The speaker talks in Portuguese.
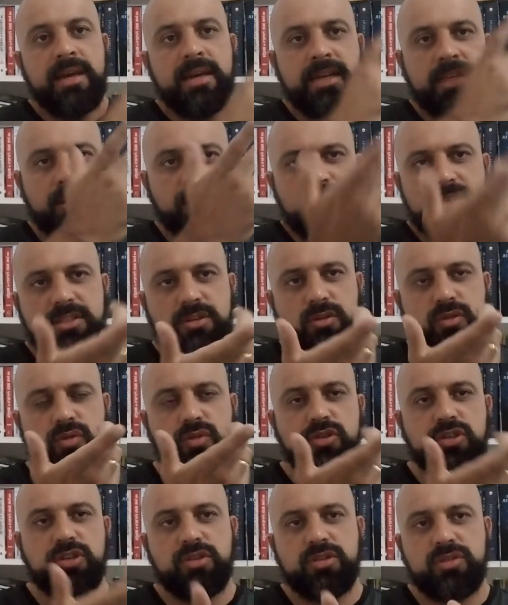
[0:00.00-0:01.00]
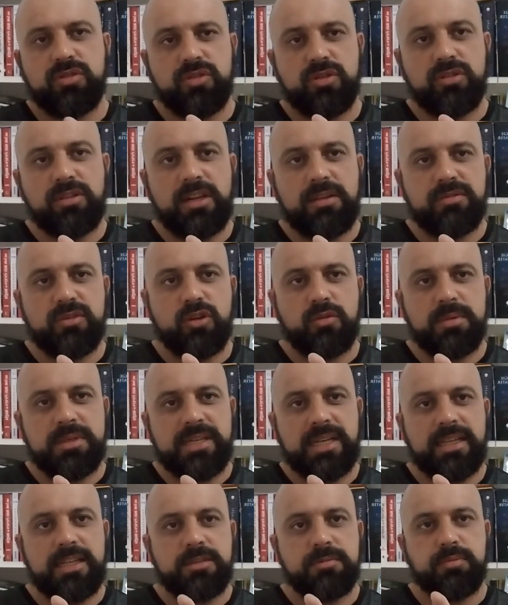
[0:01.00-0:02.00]
Então assim, eu sugiro, se o seu televisor
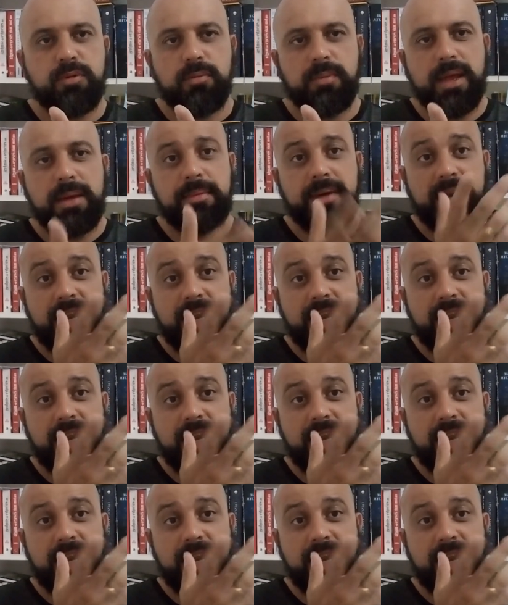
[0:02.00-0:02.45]
começar a dar esse problema,